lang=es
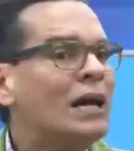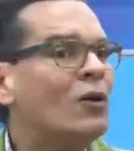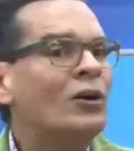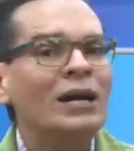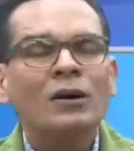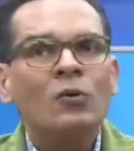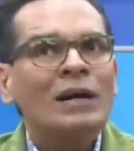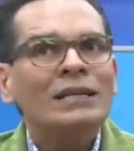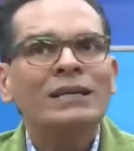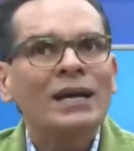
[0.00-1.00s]
ahora
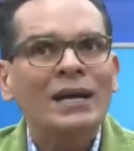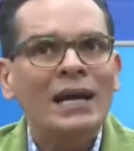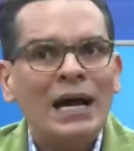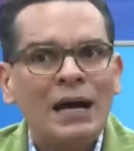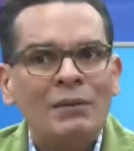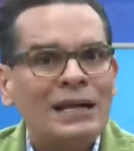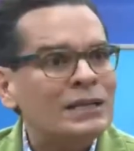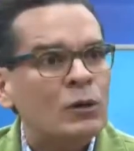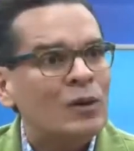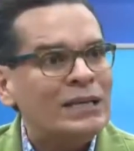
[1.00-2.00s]
cualquiera habla
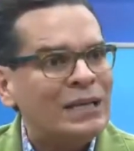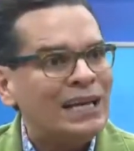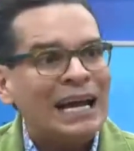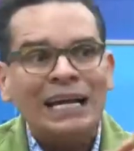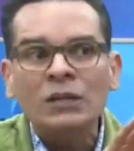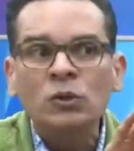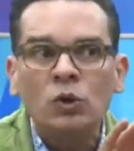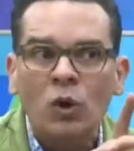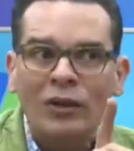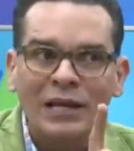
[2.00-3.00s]
de cualquiera en
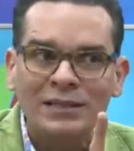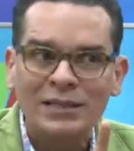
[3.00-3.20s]
todas las